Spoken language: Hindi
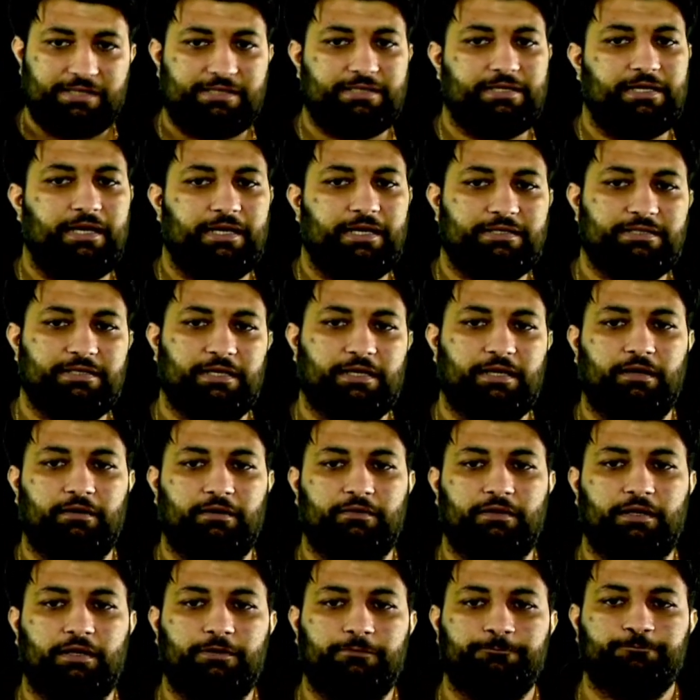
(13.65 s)
आज के लेक्चर के
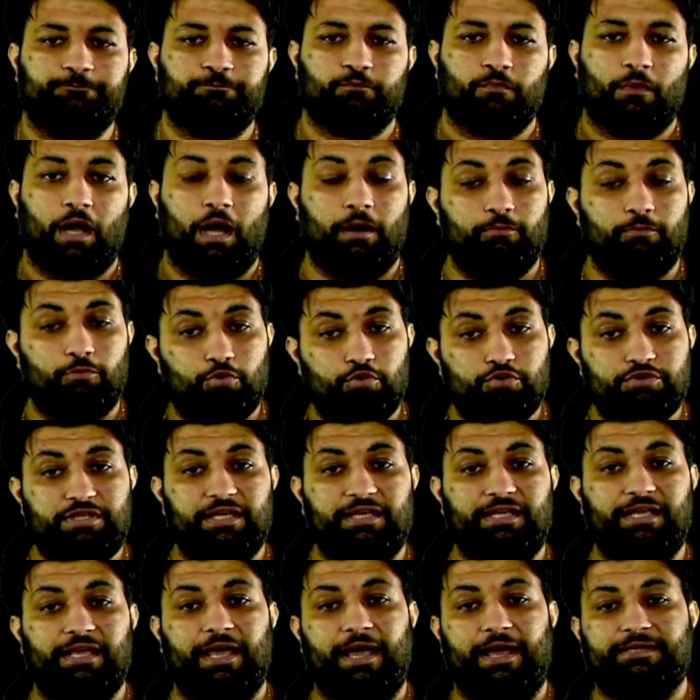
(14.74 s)
अंदर हम उसी
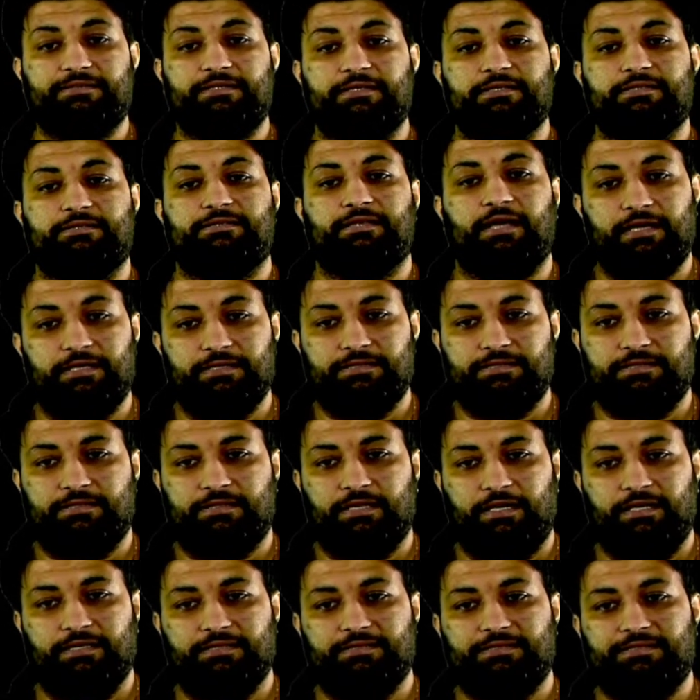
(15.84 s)
की एक्सरसाइज
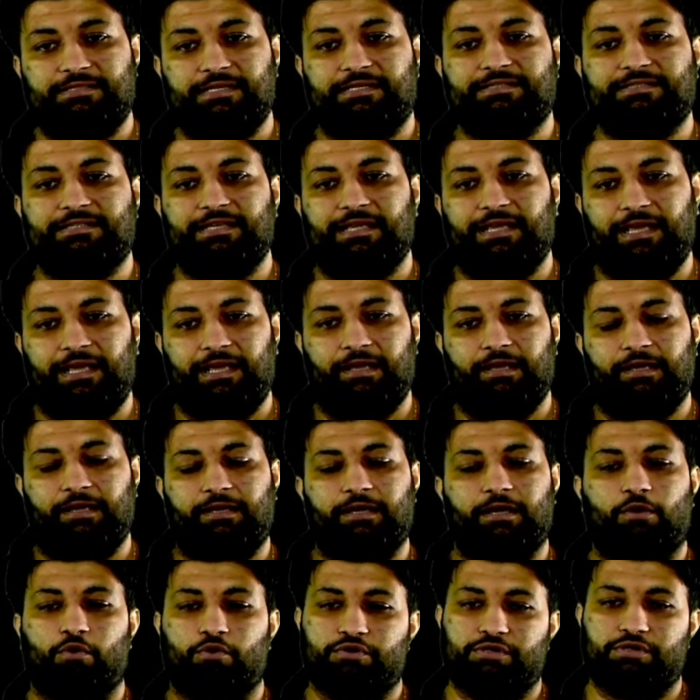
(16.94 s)
दैट इज सिक्स ए
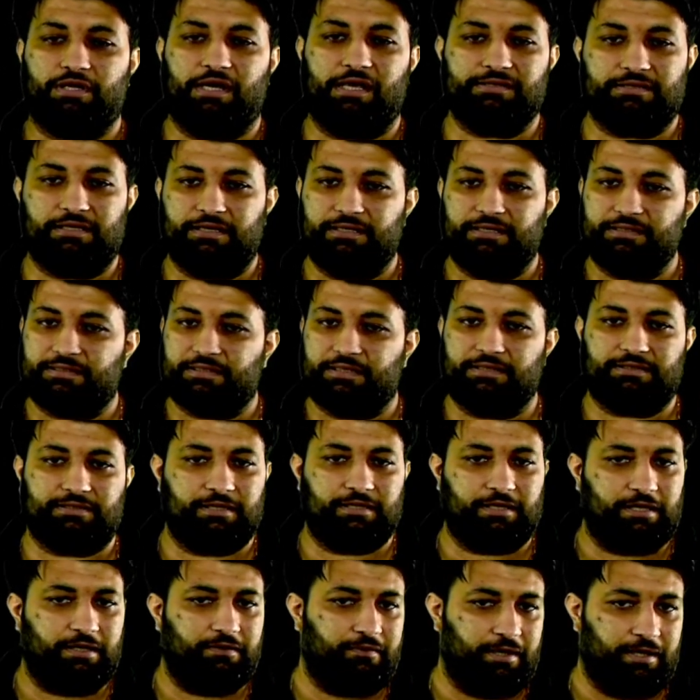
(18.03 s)
के क्वेश्चन आंसर डिस्कस
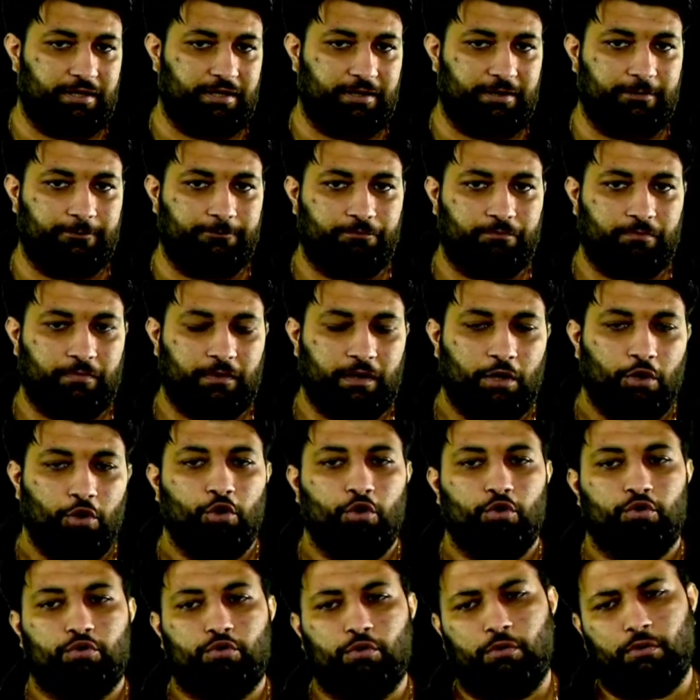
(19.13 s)
करने वाले हैं
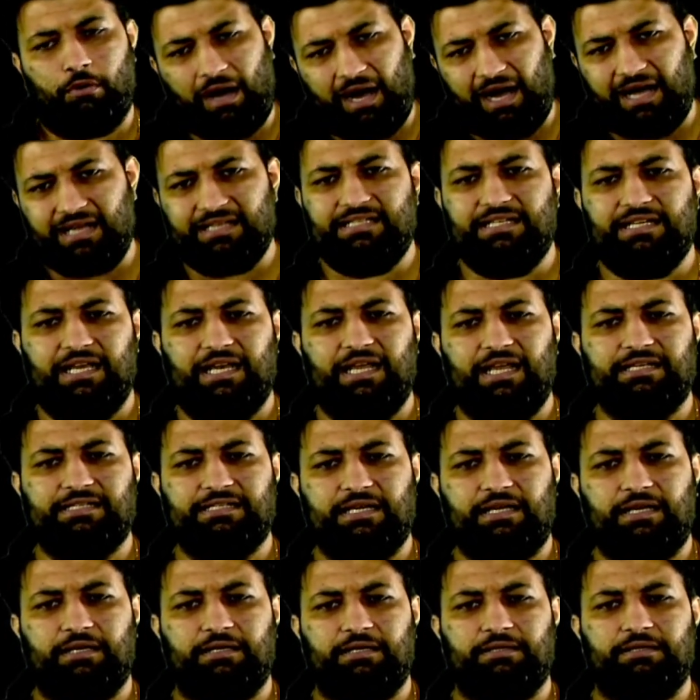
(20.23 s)
तो आज ही के
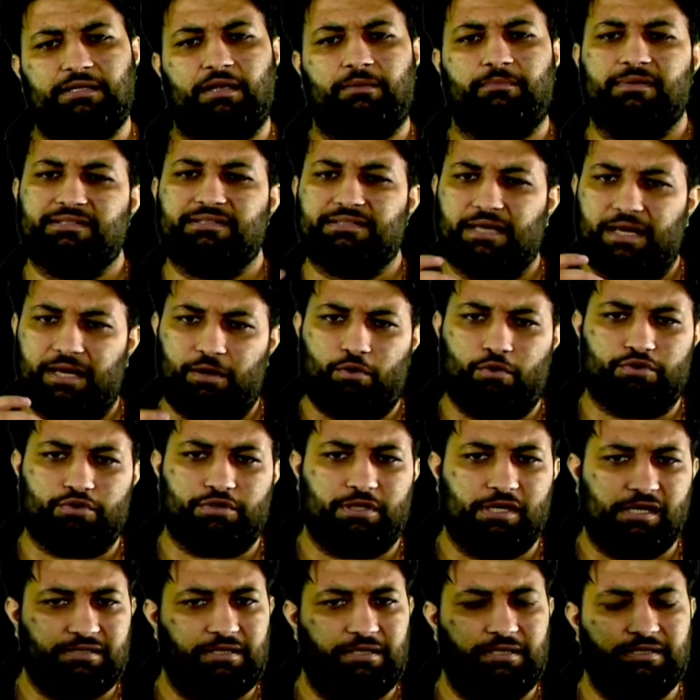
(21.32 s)
लेक्चर के अंदर मैं सारे क्वेश्चन
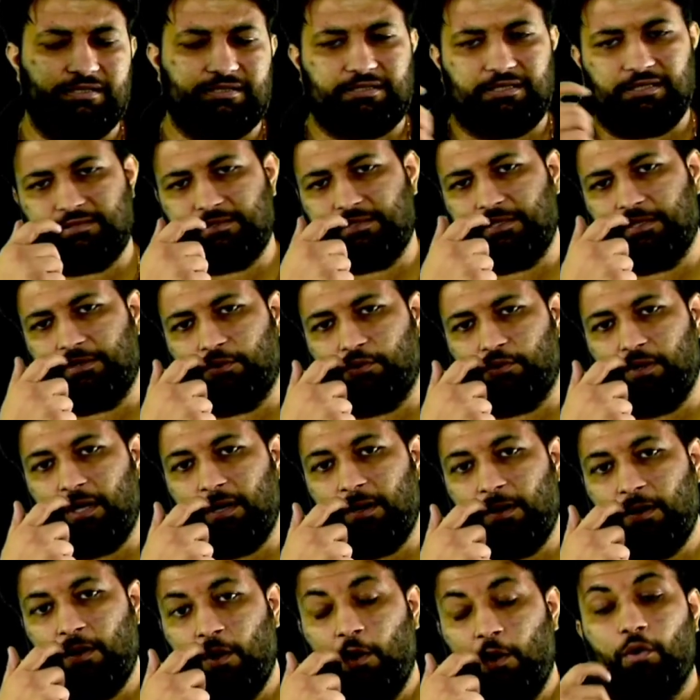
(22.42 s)
आंसर डिस्कस कर दूंगा
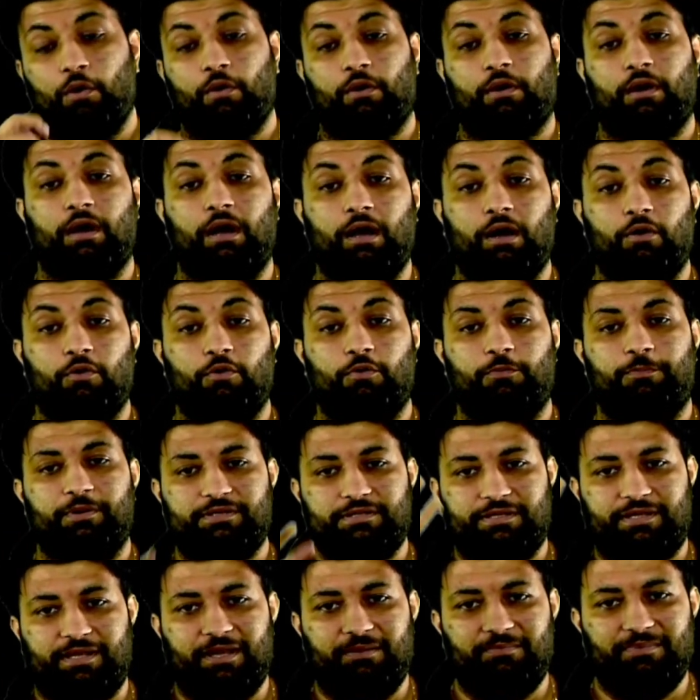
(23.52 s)
और हाँ ऊपर
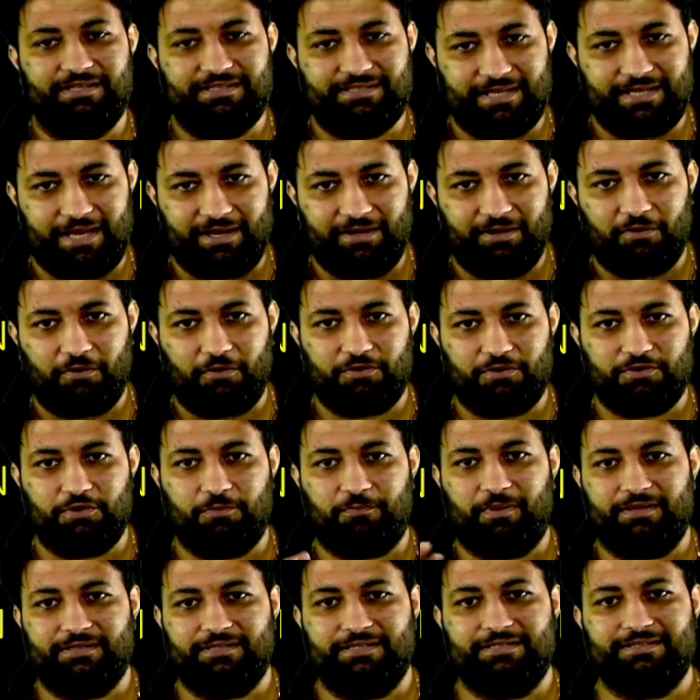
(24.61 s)
जितने भी चैनल और जो
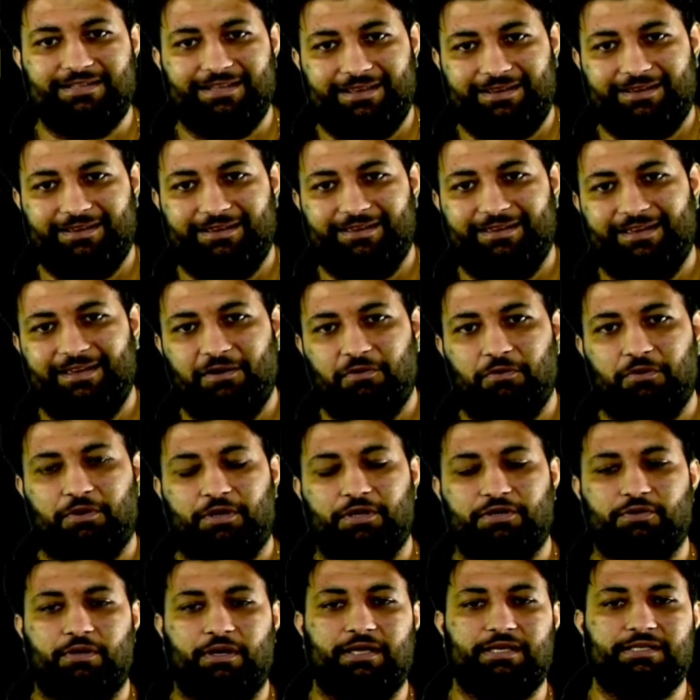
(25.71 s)
पेजेस दिए गए हैं
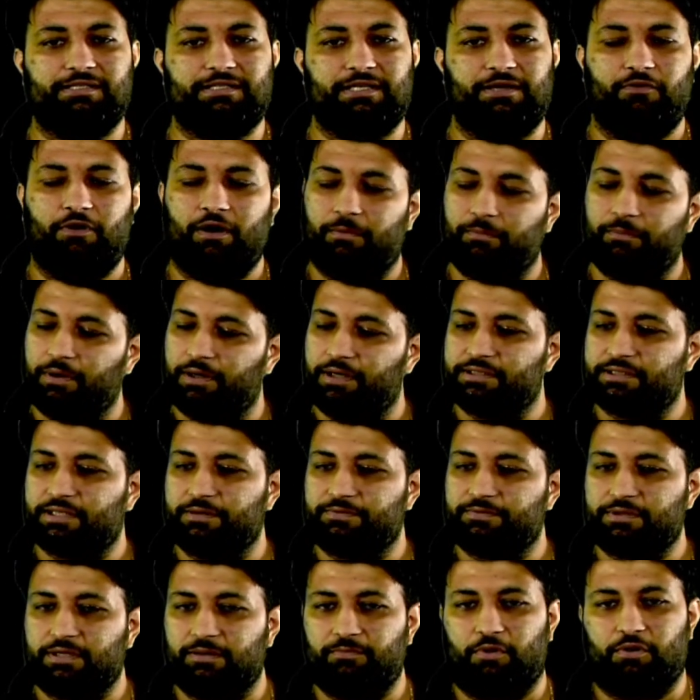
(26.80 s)
उनके जो लिंक्स है वो हमने
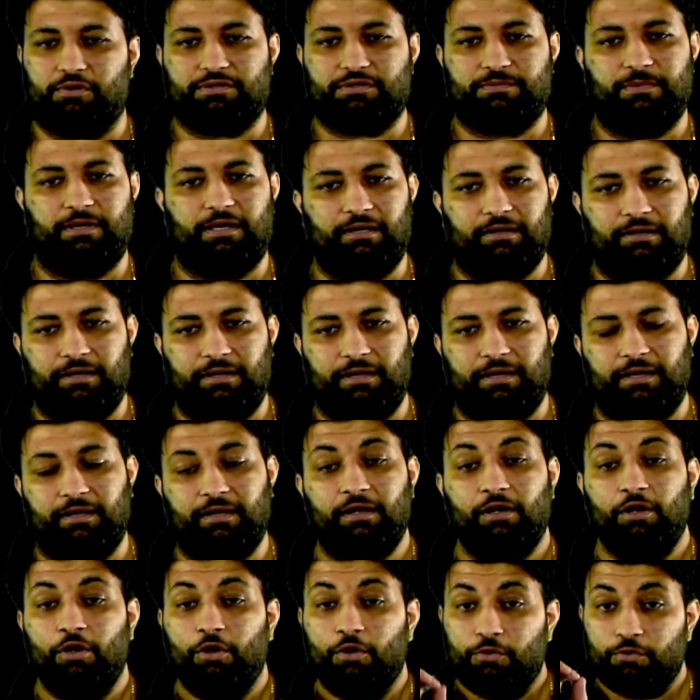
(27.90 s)
डिस्क्रिप्शन बॉक्स में डाल दिए हैं
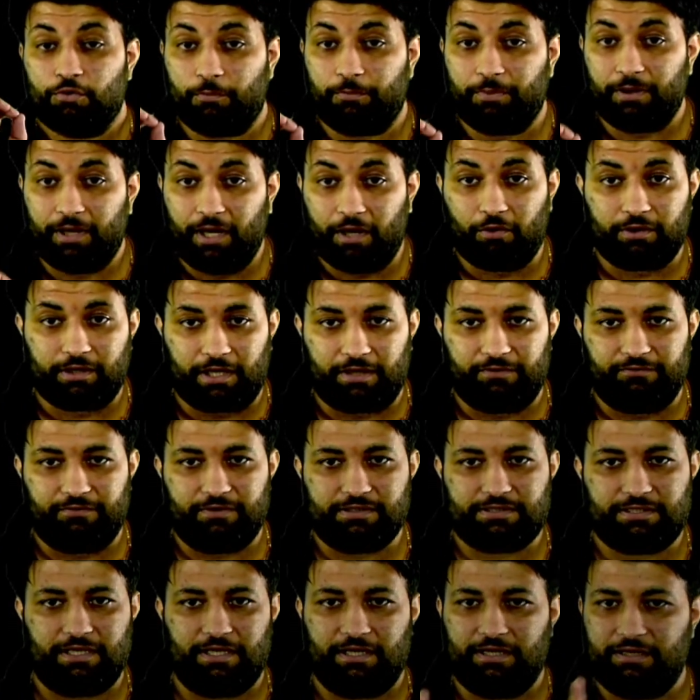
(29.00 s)
तो बिना कोई टाइम
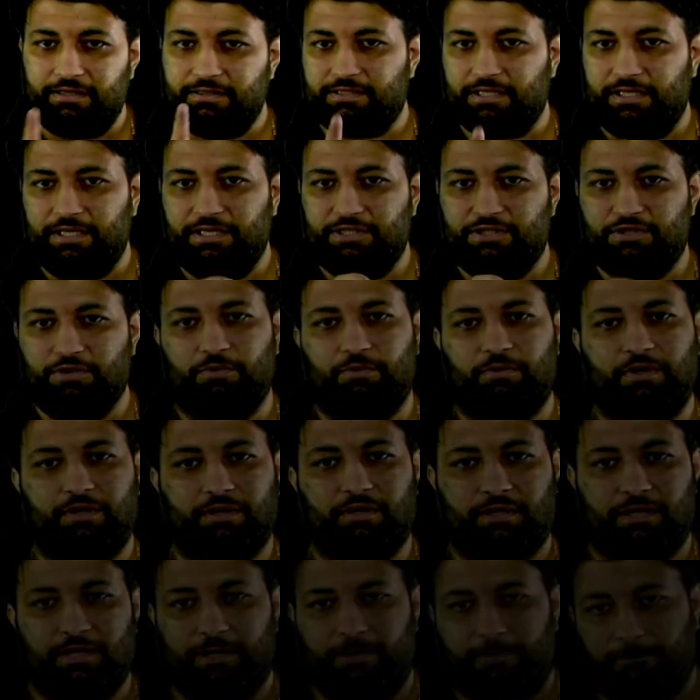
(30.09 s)
वेस्ट किए चलिए शुरू
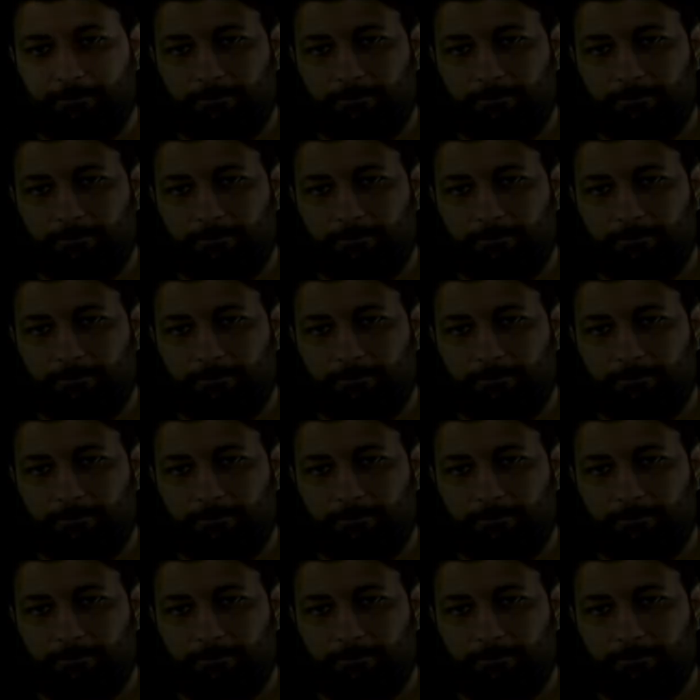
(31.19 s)
करते